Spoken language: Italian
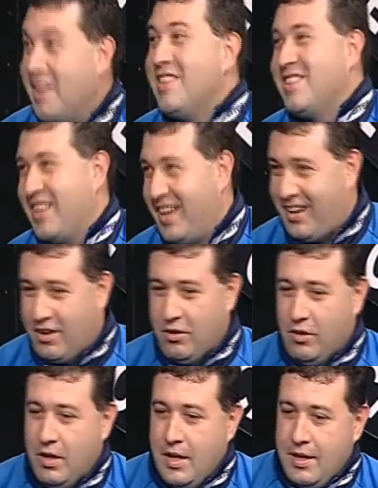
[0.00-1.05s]

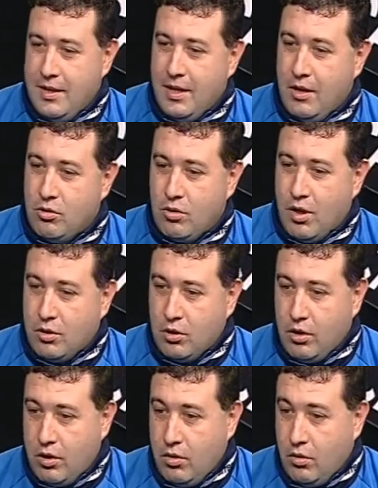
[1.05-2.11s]
all'interno del nostro
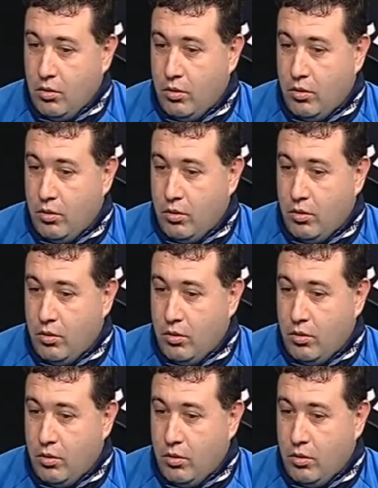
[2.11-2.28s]
oratorio.